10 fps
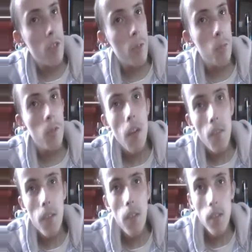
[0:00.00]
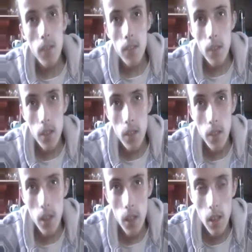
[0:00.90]
że się pojawia taki
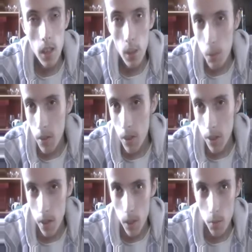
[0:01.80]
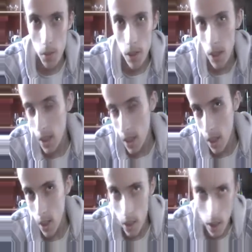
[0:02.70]
nagle napis, jest takie przenikanie